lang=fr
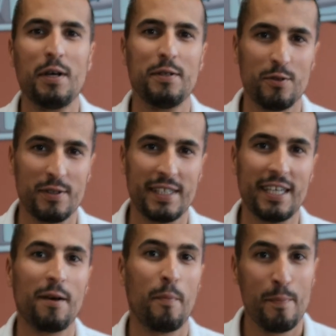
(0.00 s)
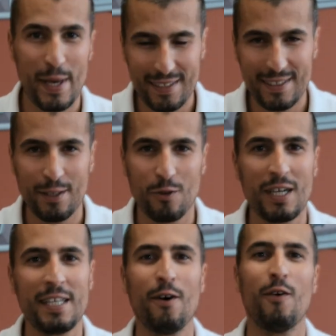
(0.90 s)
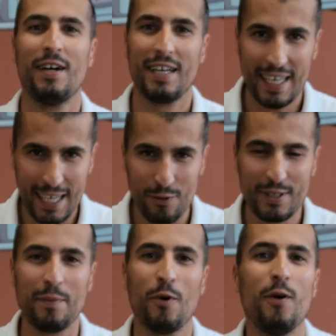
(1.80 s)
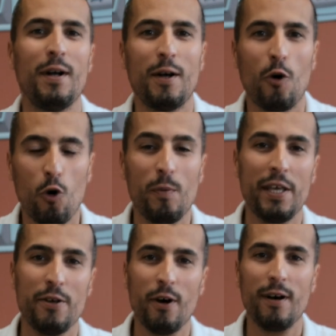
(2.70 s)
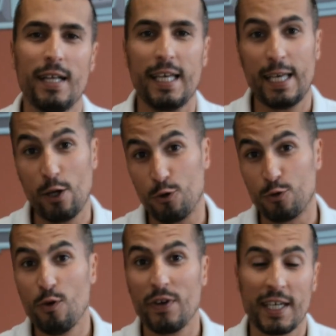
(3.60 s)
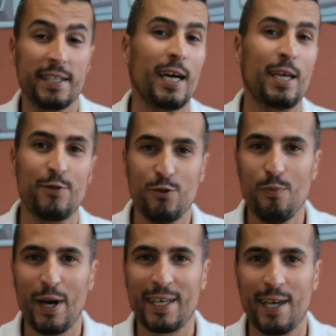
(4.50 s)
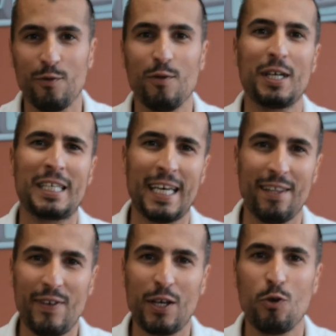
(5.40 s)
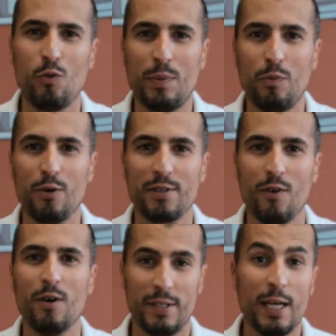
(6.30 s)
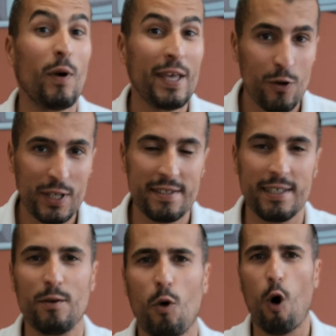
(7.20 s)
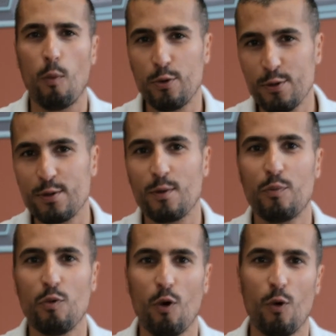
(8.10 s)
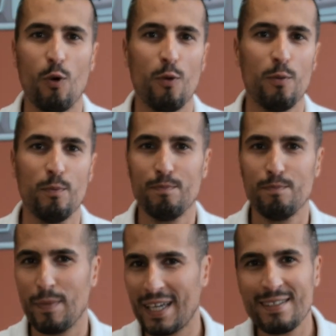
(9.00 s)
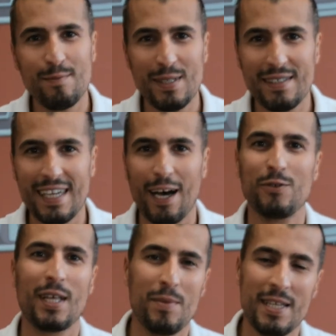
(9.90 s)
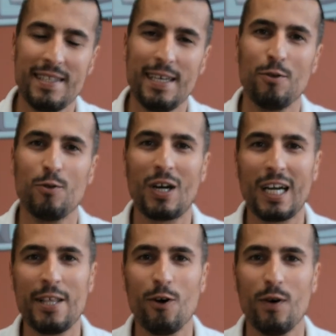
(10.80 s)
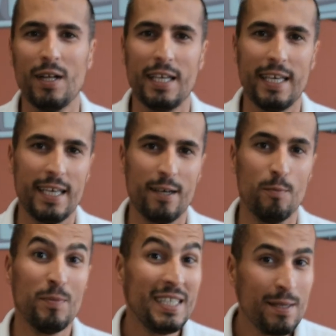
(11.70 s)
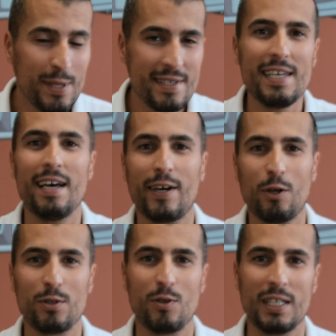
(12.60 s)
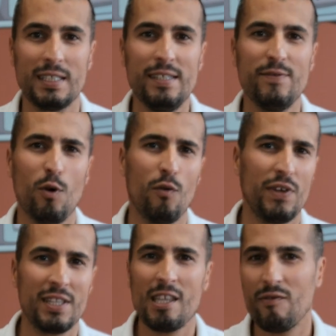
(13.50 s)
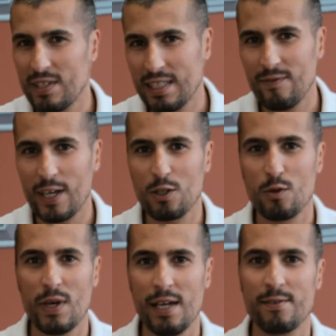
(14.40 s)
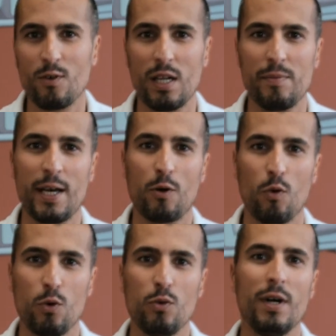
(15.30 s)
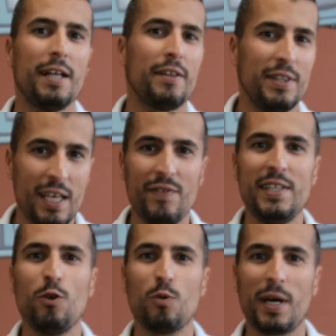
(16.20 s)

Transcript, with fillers: sur 5. Merci à nos clients et notamment aux bailleurs, et le tout avec un tarif super canon, 4,8% des loyers encaissés. En plus, pour euh, maximiser la rentabilité de nos clients et euh, minimiser la vacance locative, on fait des visites virtuelles sur les biens qu'on loue, des vidéos de